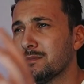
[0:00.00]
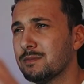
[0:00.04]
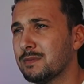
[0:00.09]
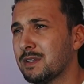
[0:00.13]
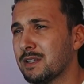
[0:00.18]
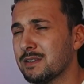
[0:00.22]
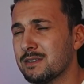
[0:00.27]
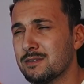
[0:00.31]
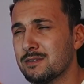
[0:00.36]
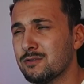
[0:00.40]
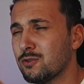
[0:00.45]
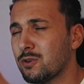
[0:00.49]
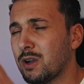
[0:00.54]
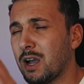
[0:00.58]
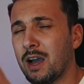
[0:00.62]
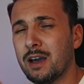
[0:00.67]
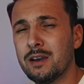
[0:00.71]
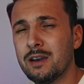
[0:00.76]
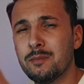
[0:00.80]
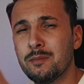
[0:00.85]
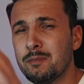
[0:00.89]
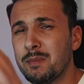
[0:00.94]
Das ist so
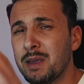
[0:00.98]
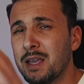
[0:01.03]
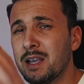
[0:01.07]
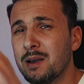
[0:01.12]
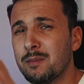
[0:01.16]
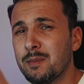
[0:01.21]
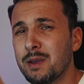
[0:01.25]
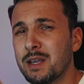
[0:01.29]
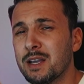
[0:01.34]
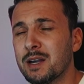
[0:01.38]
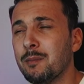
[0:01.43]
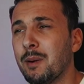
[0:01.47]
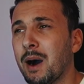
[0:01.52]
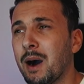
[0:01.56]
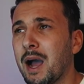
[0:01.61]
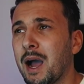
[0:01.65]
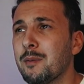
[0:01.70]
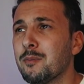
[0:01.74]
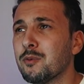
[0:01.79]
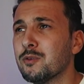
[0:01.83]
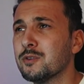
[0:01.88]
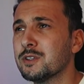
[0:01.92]
gerade mega, mega im
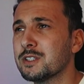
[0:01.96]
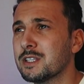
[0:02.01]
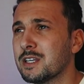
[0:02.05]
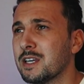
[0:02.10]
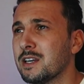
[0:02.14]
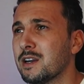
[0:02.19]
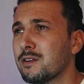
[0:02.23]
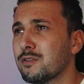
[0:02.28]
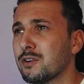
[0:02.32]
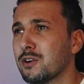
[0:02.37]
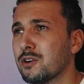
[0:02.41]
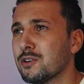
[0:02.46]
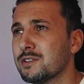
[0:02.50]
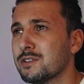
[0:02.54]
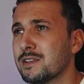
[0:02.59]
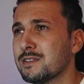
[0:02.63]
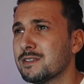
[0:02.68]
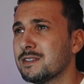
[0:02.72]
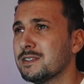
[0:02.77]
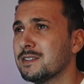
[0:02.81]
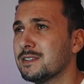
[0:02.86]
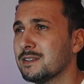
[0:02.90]
Hype und ich gehe davon aus,
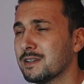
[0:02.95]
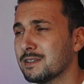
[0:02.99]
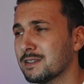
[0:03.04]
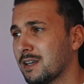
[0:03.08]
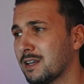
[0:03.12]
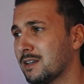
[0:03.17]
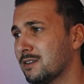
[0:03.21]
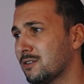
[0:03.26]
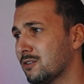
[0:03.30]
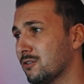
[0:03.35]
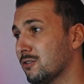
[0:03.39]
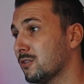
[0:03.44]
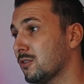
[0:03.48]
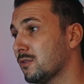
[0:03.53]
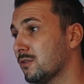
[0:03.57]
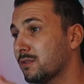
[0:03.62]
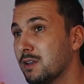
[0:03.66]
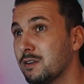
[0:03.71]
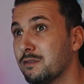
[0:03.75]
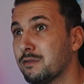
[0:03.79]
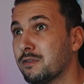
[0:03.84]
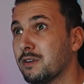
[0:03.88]
dass dieser Trend auch
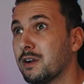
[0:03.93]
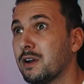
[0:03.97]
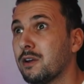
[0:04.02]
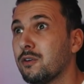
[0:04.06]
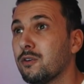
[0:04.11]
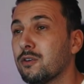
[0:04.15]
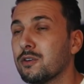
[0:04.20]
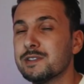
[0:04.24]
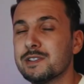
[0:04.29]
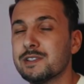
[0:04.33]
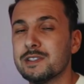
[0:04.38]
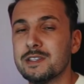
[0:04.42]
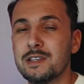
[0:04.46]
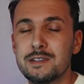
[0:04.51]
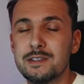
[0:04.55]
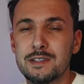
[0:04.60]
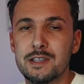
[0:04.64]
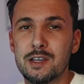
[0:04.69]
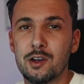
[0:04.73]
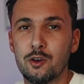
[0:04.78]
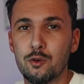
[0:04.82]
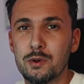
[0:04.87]
auf jeden Fall noch ins
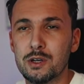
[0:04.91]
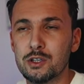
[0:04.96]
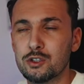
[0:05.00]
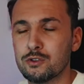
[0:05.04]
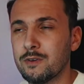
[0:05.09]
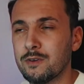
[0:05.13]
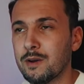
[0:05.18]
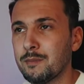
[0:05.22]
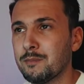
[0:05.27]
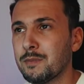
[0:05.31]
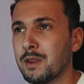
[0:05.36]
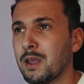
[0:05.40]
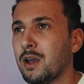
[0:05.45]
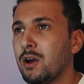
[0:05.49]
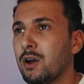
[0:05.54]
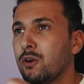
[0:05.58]
nächste Jahr überschwappt.